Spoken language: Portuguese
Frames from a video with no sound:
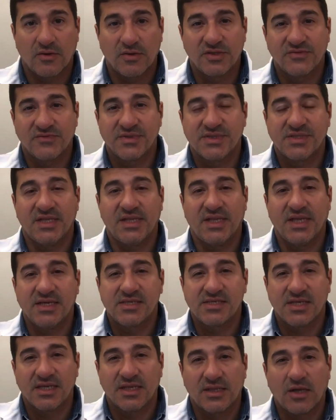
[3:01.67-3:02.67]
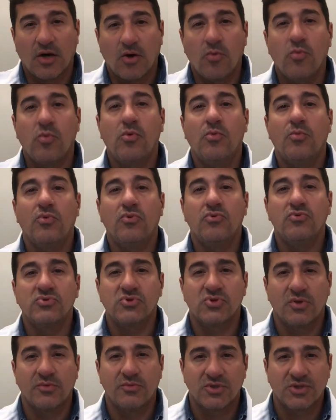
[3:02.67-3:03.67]
onde você tem que sentar o bumbum
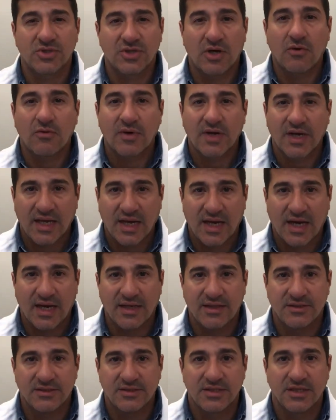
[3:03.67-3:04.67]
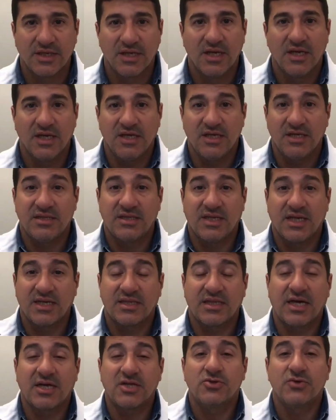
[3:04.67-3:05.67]
sobre os calcanhares e tem que
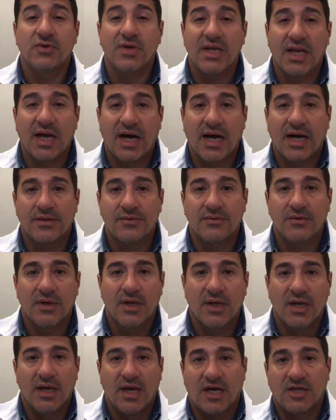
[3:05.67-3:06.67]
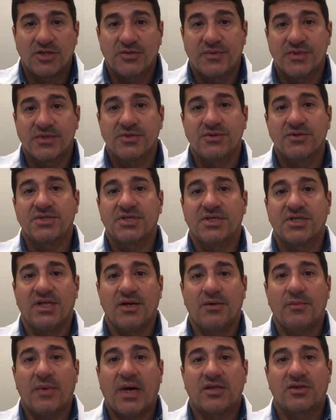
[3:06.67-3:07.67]
estar ajoelhado. As pessoas que
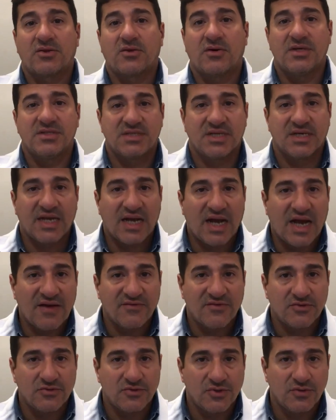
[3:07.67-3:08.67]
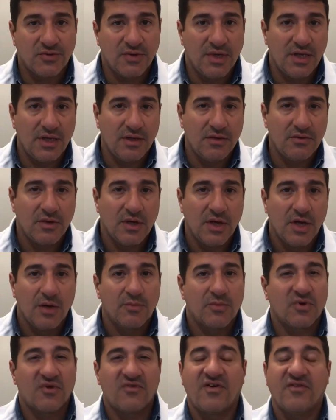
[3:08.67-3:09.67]
têm uma artrose grave no joelho
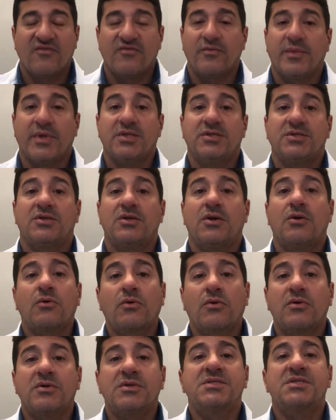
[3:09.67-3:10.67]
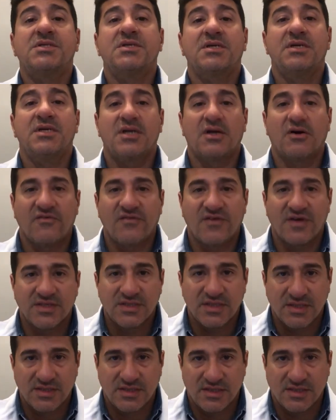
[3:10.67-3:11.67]
provavelmente não conseguirão
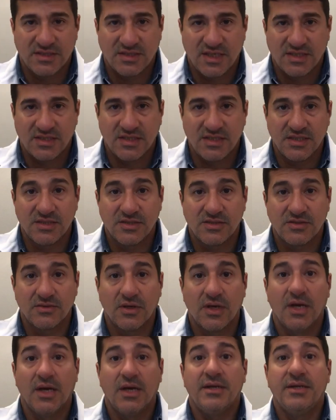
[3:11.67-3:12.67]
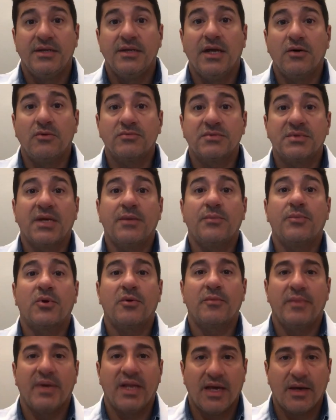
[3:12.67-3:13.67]
fazer esse exercício. Não tem
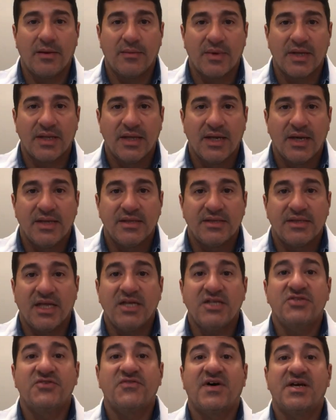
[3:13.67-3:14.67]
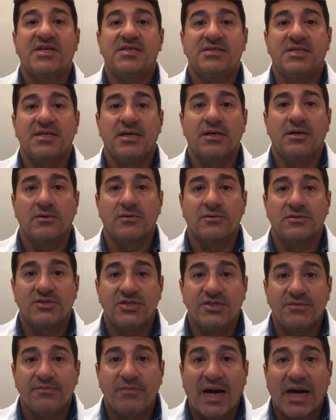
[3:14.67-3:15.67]
problema. Tente fazê-lo
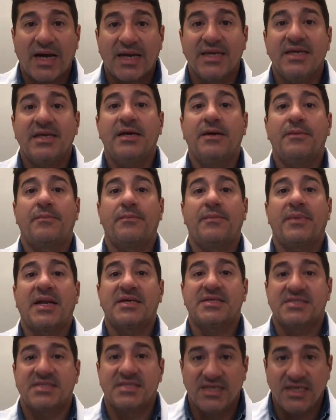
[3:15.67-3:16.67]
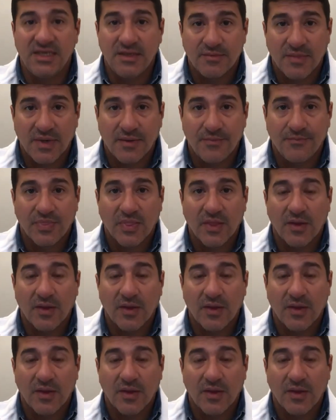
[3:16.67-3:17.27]
de barriga para cima,